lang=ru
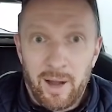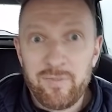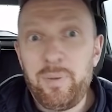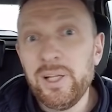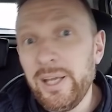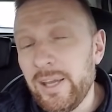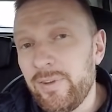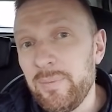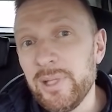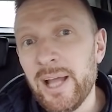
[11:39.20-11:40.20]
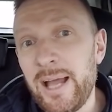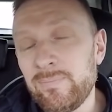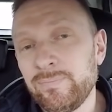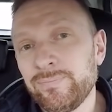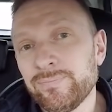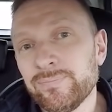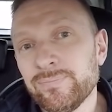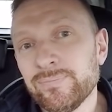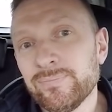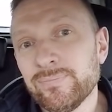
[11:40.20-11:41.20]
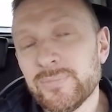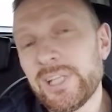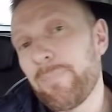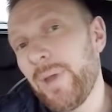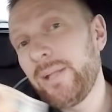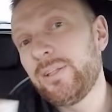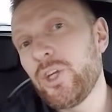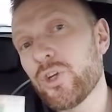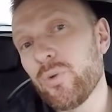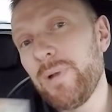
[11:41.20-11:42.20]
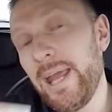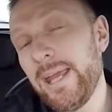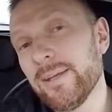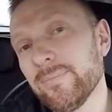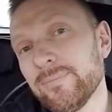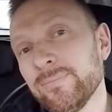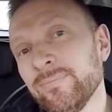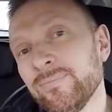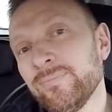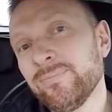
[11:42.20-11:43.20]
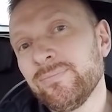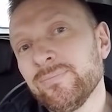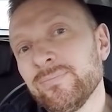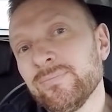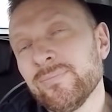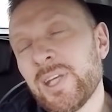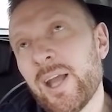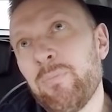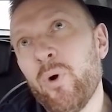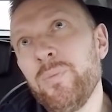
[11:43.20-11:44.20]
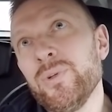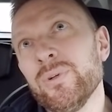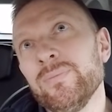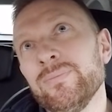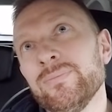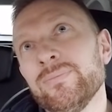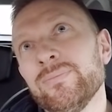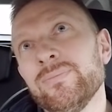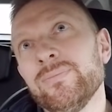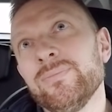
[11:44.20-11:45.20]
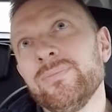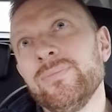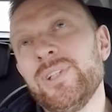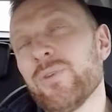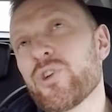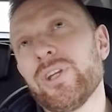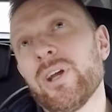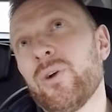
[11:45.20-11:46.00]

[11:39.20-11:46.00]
А в былые времена за 5 тысяч рублей я помню, девушки